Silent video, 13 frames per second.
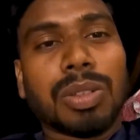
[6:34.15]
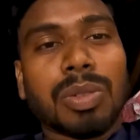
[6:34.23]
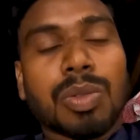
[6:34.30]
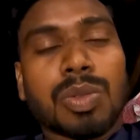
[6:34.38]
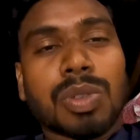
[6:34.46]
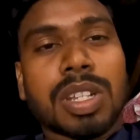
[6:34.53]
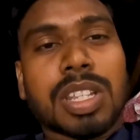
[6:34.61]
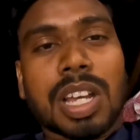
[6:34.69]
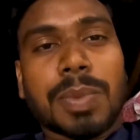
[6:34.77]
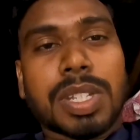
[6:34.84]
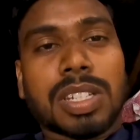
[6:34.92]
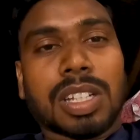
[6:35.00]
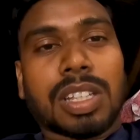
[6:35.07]
फिर तो उसके हिसाब
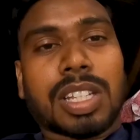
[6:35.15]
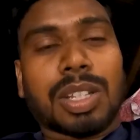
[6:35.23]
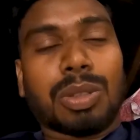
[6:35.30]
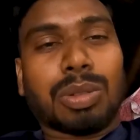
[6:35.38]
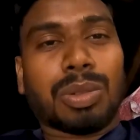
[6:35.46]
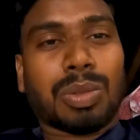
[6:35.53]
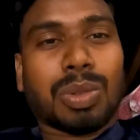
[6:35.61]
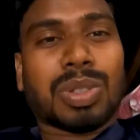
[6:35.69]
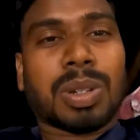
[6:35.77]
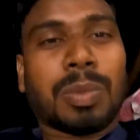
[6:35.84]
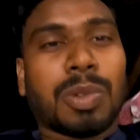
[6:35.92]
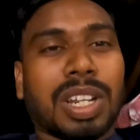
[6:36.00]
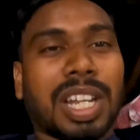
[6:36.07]
से चलता है तो वो
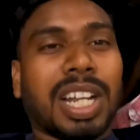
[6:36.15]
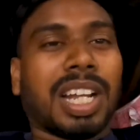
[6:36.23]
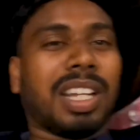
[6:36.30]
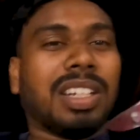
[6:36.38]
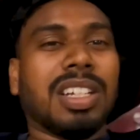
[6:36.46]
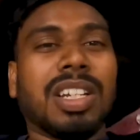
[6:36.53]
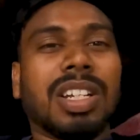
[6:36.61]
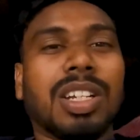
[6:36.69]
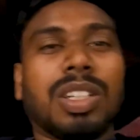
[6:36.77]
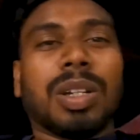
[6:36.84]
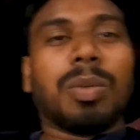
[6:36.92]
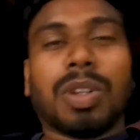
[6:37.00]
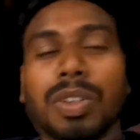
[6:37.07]
सब हम लोग लेंगे नहीं
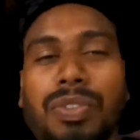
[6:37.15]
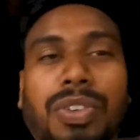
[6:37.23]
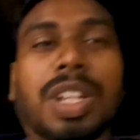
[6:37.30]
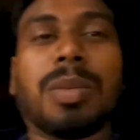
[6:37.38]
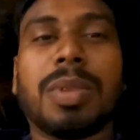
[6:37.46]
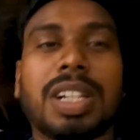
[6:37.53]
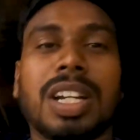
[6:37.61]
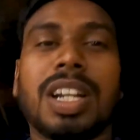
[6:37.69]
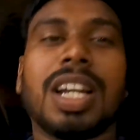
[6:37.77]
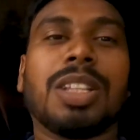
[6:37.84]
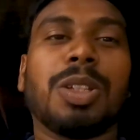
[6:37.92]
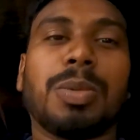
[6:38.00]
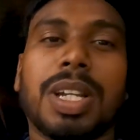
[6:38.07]
कि हम लोग को फ्री में
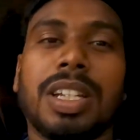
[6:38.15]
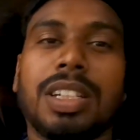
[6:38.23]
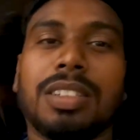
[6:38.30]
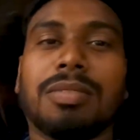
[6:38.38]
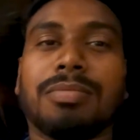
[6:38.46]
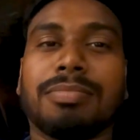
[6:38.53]
करना है तो भाई